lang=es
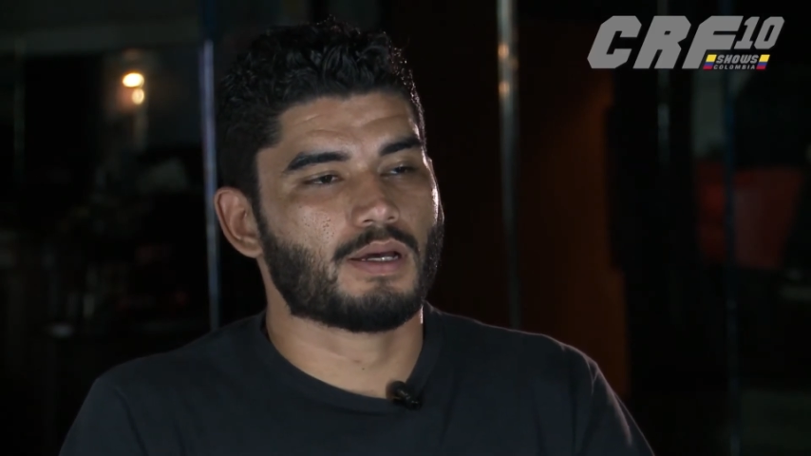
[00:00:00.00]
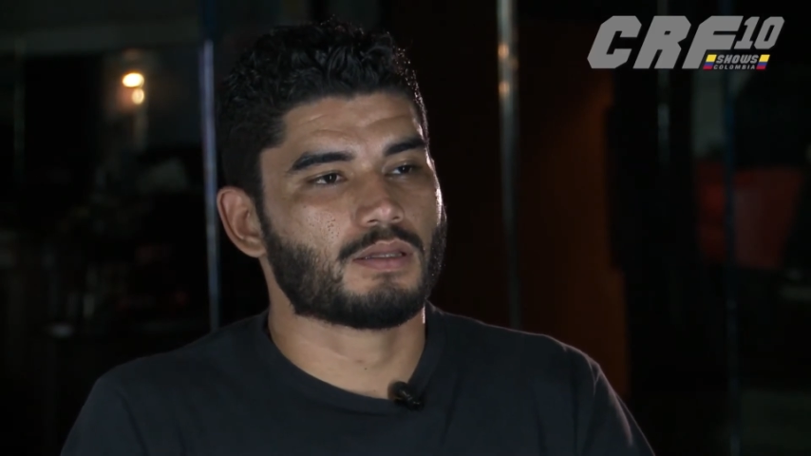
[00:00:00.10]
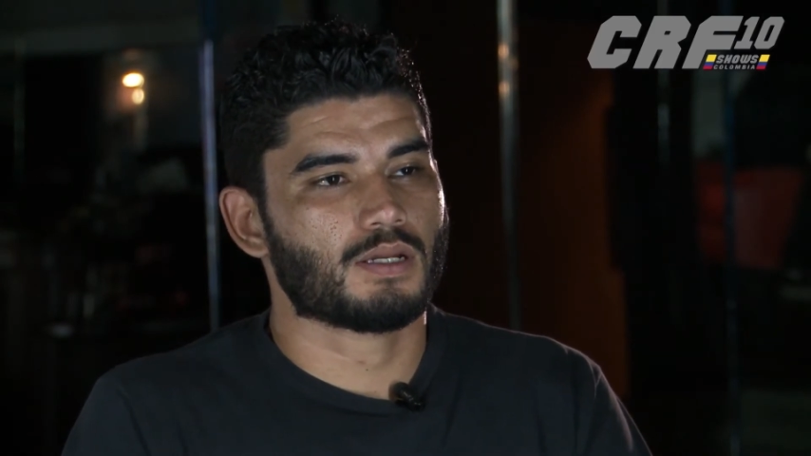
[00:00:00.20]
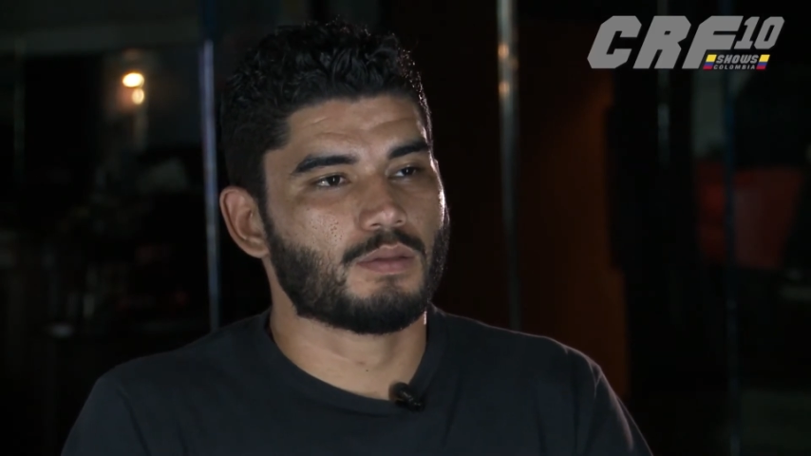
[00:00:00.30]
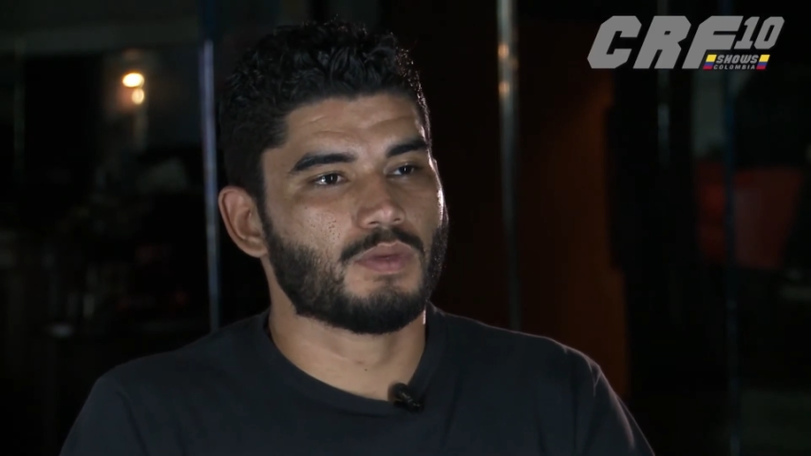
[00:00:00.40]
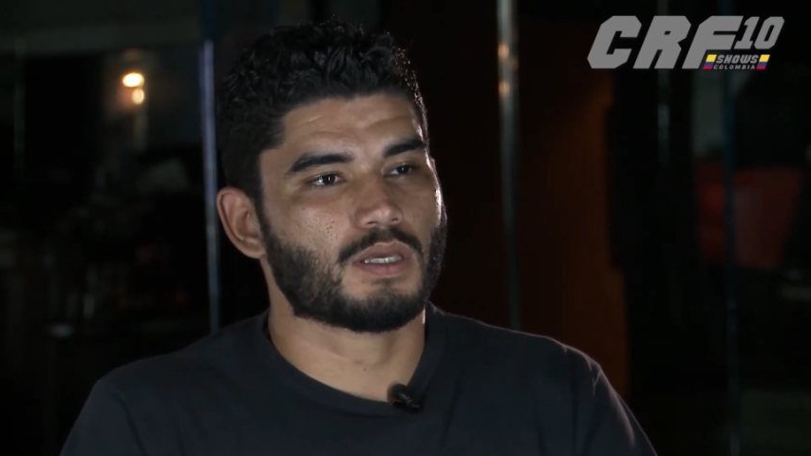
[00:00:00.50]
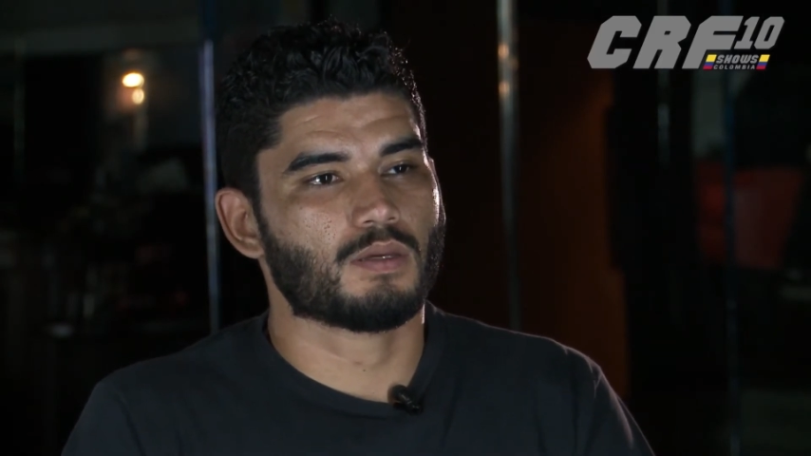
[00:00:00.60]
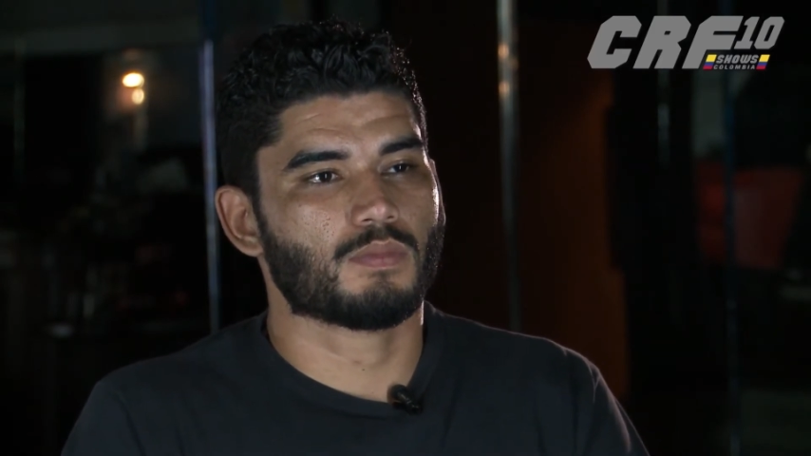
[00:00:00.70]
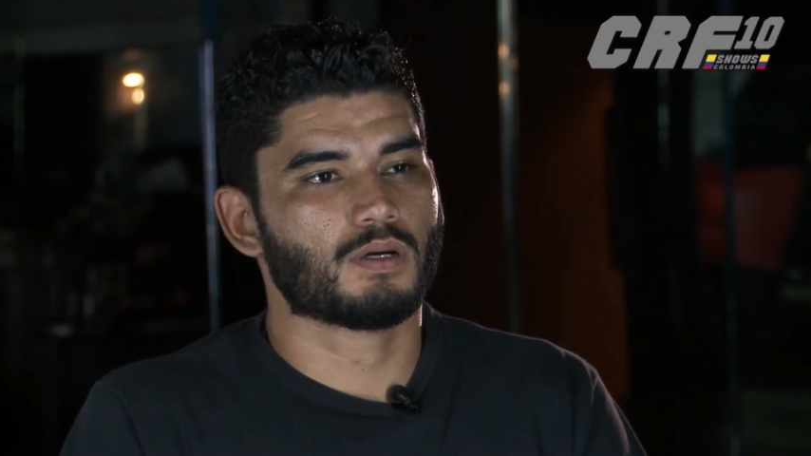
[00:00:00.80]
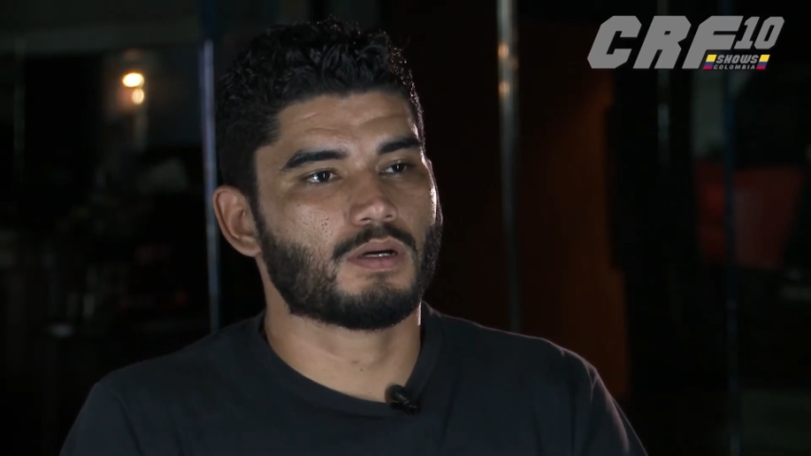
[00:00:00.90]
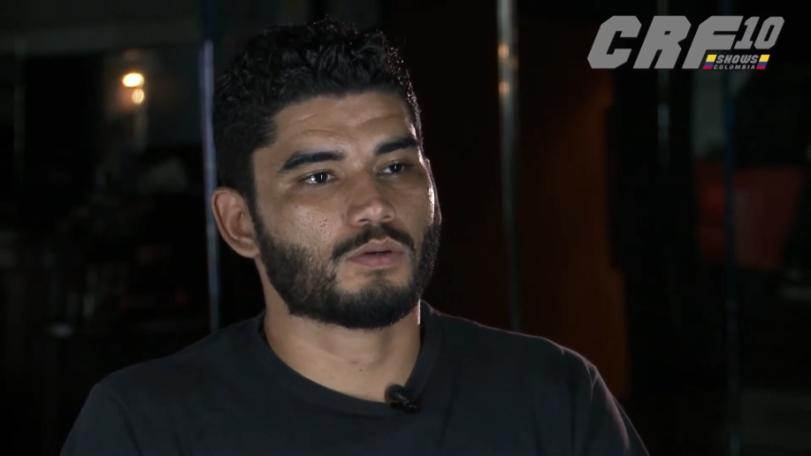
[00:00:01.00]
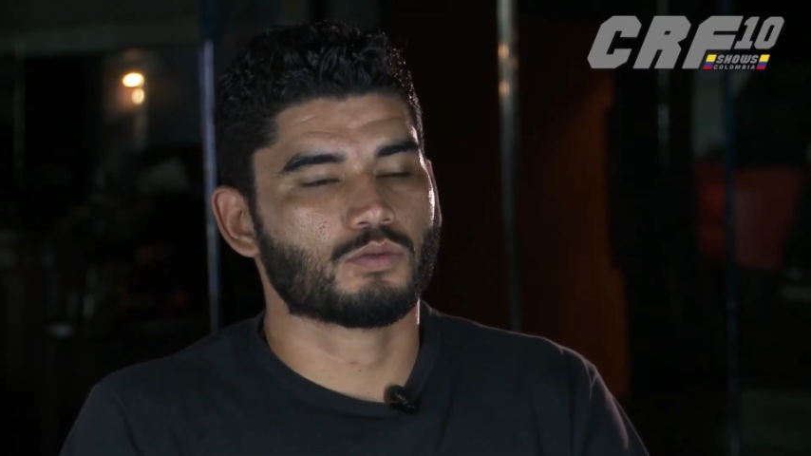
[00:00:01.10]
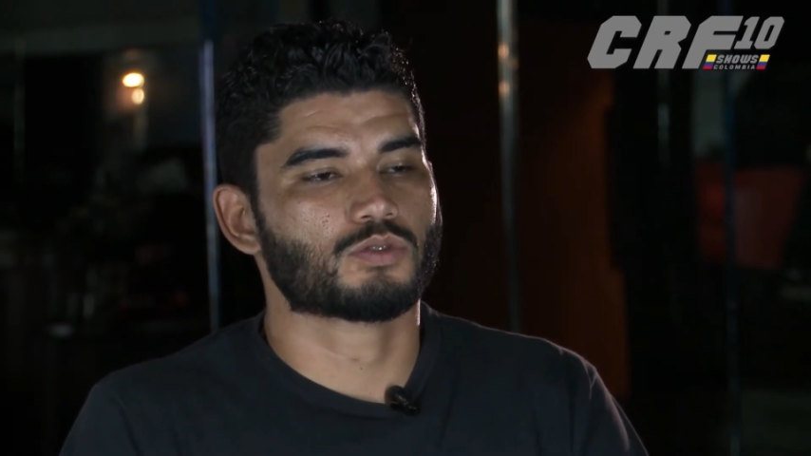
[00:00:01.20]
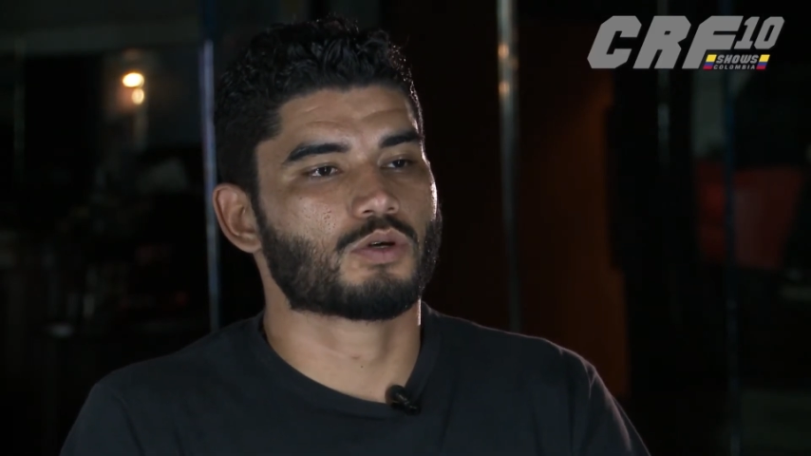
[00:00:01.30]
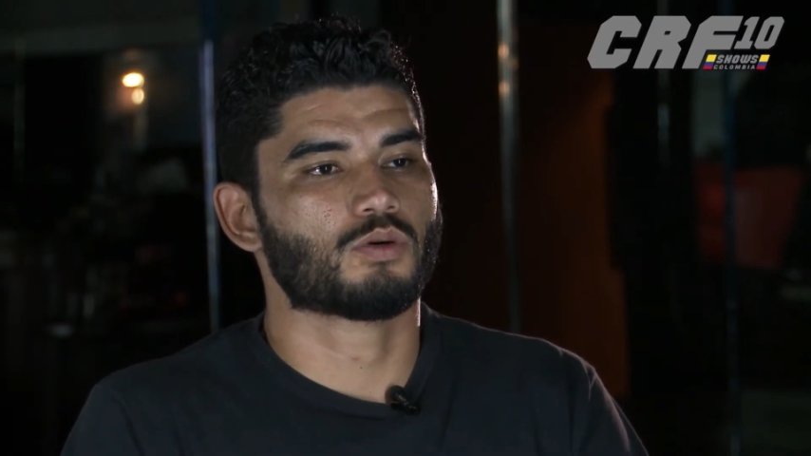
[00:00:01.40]
Andrés Mikima
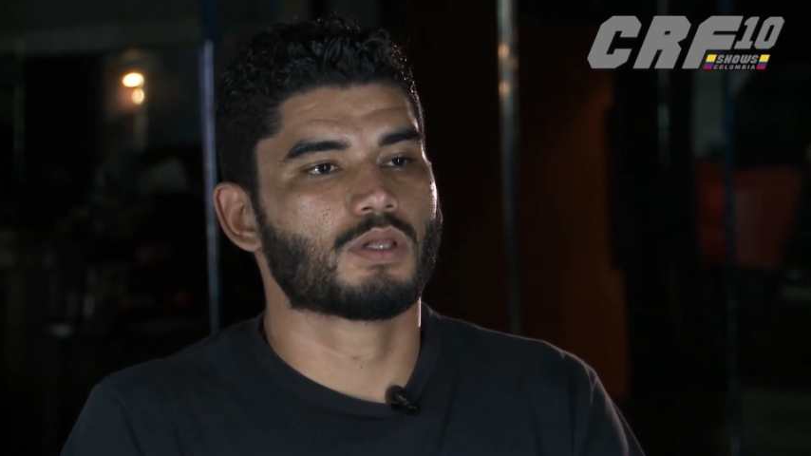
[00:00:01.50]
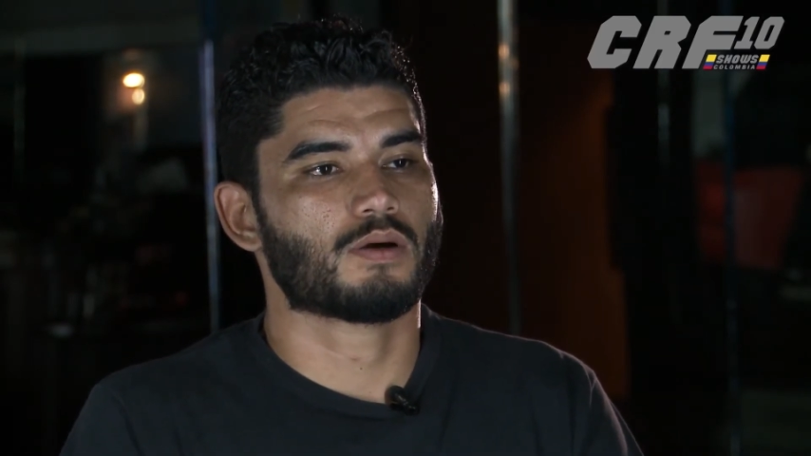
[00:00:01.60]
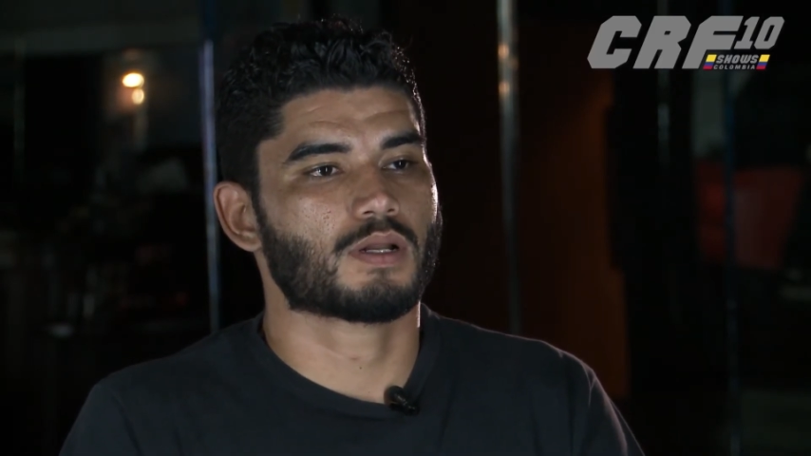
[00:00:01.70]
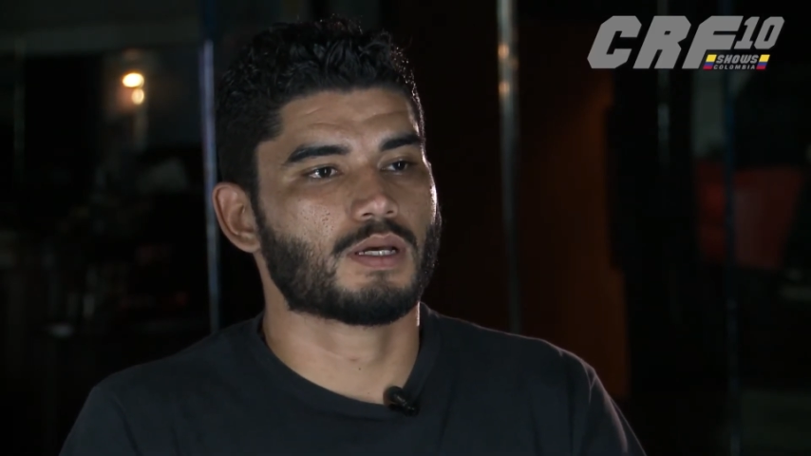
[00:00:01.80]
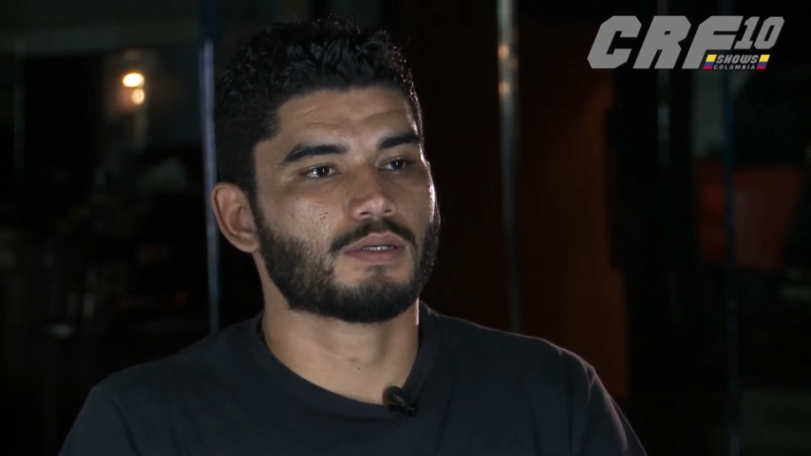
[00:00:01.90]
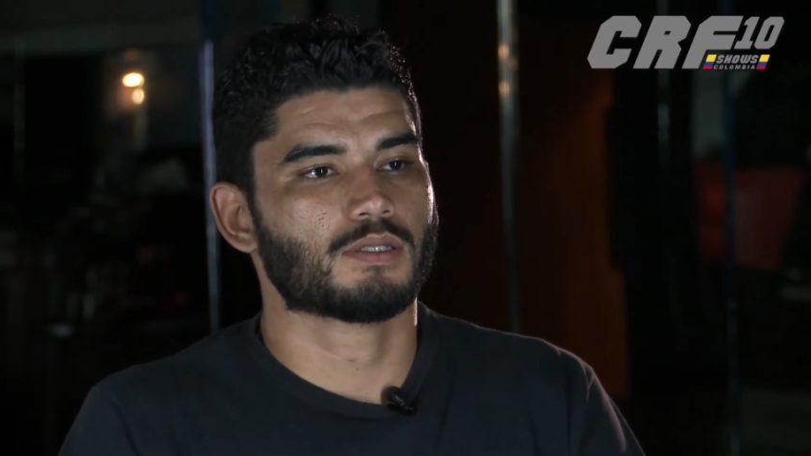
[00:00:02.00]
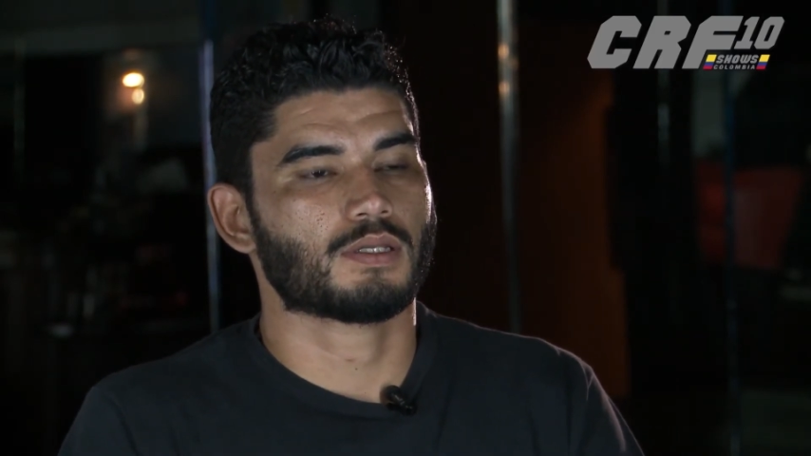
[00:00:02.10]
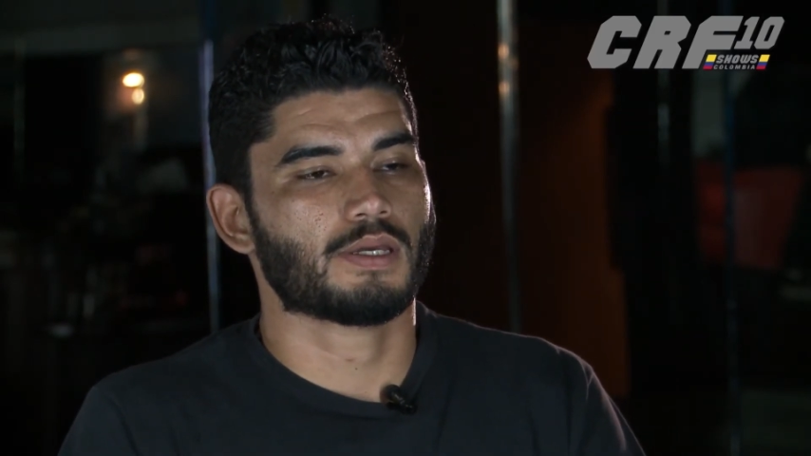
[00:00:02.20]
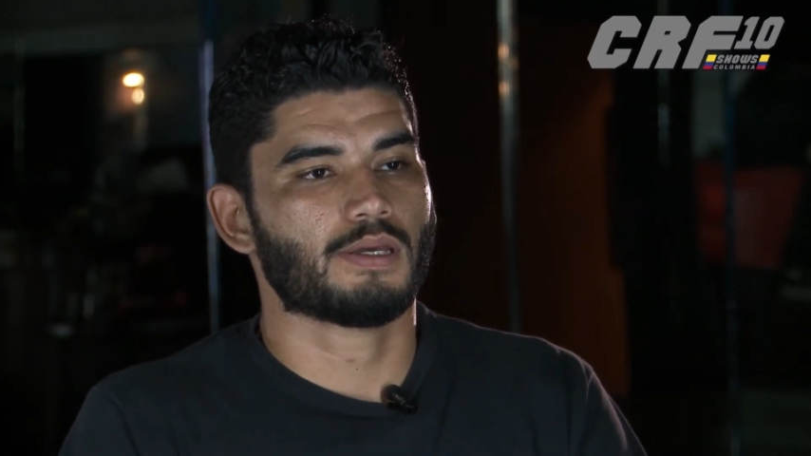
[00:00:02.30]
un show, la verdad.